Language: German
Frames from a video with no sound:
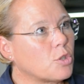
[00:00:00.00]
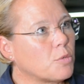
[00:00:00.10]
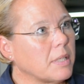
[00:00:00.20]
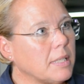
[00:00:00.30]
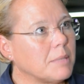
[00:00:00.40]

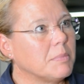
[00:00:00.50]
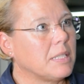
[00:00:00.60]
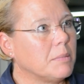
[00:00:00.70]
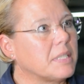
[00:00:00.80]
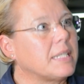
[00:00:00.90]
Gespräch mit
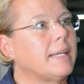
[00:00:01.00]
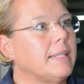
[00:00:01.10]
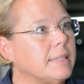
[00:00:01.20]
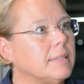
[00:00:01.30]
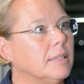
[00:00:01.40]
den
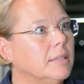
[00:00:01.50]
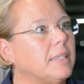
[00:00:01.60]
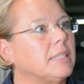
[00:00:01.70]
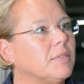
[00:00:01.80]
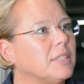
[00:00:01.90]
Beteiligten. Ne?
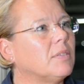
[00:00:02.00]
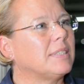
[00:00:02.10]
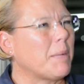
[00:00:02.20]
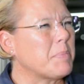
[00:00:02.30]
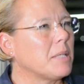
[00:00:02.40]
Also wenn
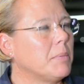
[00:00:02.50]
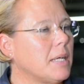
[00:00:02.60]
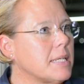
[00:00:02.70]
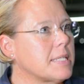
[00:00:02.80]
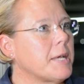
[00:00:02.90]
sowas
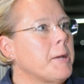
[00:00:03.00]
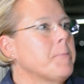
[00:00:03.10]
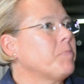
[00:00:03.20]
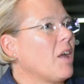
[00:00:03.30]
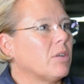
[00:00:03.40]
absehbar ist,
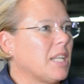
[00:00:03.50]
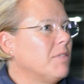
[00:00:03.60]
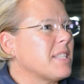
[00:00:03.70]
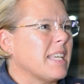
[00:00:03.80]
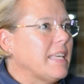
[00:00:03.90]
auch da
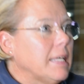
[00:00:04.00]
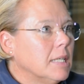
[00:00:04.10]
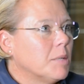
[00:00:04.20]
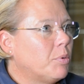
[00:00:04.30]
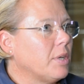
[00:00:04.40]
wird es ja
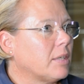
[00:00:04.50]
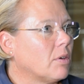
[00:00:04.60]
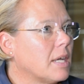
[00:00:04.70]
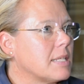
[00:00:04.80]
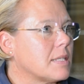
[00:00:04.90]
irgendeine
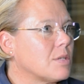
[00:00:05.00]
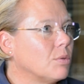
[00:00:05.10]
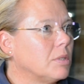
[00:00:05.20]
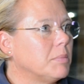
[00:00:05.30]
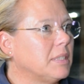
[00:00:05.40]

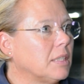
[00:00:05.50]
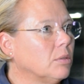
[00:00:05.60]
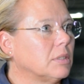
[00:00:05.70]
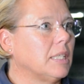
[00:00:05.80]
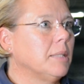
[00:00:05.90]
Projektorganisation im
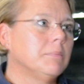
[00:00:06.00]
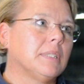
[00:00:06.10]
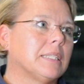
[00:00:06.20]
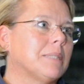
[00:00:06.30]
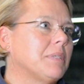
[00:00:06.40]
Hintergrund geben.
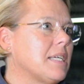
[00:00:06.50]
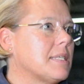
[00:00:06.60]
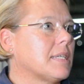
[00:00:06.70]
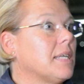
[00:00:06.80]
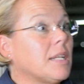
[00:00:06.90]
Irgendjemand, der
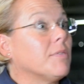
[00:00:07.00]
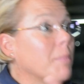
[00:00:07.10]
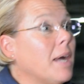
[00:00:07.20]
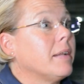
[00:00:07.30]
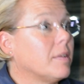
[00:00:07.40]
sich gedacht hat, wir
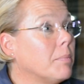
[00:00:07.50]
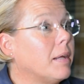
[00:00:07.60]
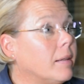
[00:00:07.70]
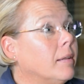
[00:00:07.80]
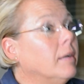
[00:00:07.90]
machen das
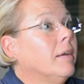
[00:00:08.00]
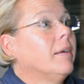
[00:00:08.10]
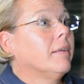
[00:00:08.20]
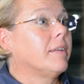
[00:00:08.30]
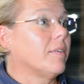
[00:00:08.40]
mal,
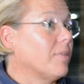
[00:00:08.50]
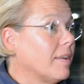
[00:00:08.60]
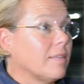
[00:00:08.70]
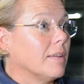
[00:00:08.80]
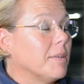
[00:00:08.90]
dass wir
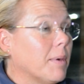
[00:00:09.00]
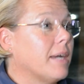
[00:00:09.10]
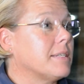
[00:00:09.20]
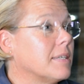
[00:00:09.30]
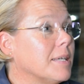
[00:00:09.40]
das in die
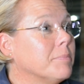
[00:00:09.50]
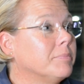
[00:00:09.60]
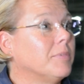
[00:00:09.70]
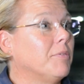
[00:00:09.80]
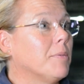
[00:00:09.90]
Breite
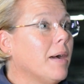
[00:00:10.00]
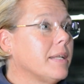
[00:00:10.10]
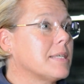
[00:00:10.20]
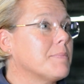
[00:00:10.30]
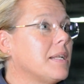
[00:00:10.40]
geben, wir
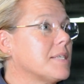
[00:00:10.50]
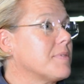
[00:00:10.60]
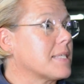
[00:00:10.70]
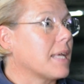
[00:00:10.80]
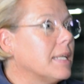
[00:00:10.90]
machen das mal, dass
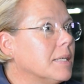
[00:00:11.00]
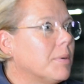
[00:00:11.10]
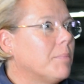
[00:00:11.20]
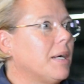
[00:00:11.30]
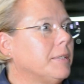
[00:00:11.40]
wir es
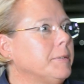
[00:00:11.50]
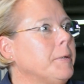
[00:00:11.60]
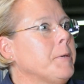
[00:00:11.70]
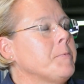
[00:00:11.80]
skalierbar machen.